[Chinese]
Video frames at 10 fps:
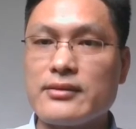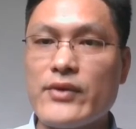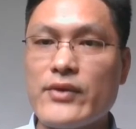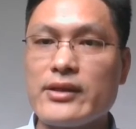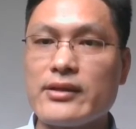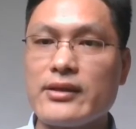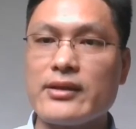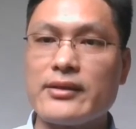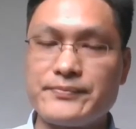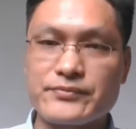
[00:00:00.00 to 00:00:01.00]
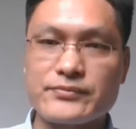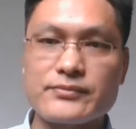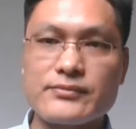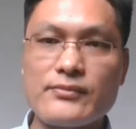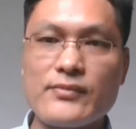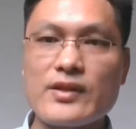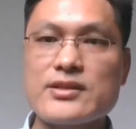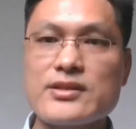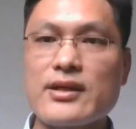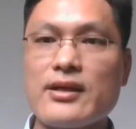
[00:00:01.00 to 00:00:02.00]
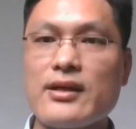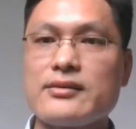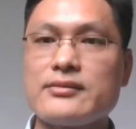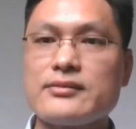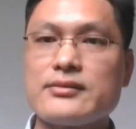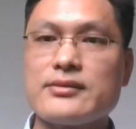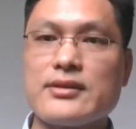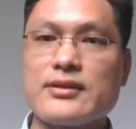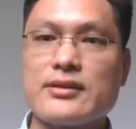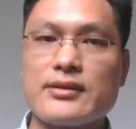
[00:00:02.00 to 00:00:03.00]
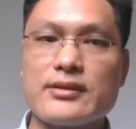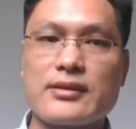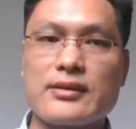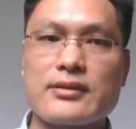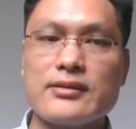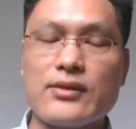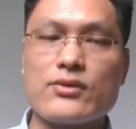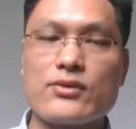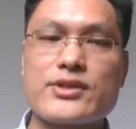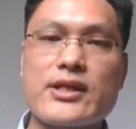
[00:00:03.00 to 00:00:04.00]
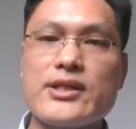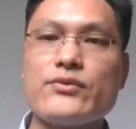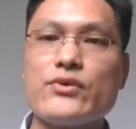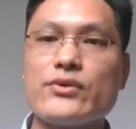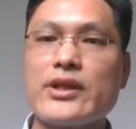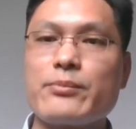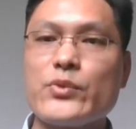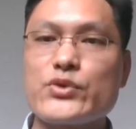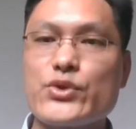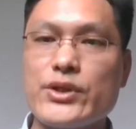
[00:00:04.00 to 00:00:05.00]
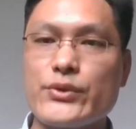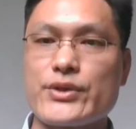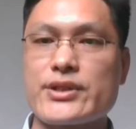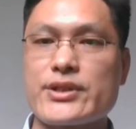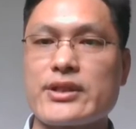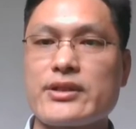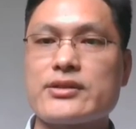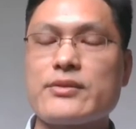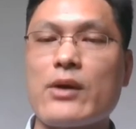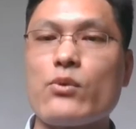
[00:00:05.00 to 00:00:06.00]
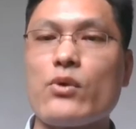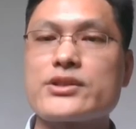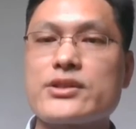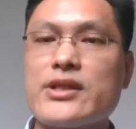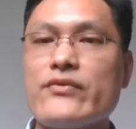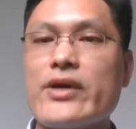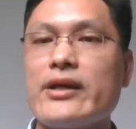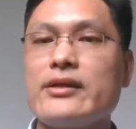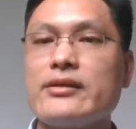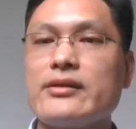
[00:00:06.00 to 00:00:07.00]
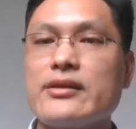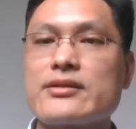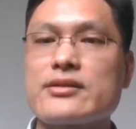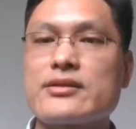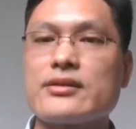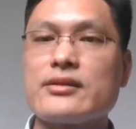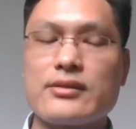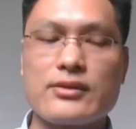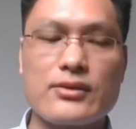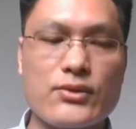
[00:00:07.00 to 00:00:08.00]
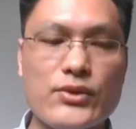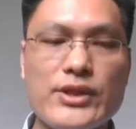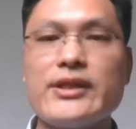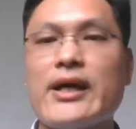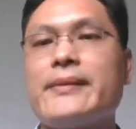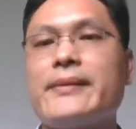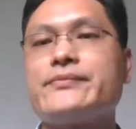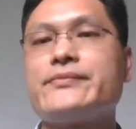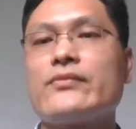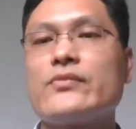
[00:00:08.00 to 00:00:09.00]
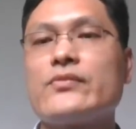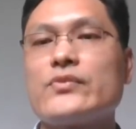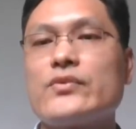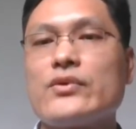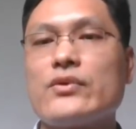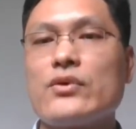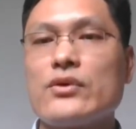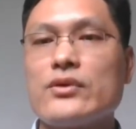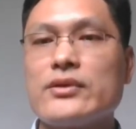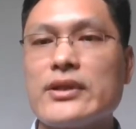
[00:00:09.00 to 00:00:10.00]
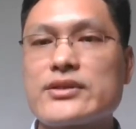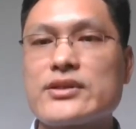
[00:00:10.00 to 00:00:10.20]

又代表了帝国，还代表了教会。共和、帝国、教会这三个特质，不就正好构成了西方文明吗？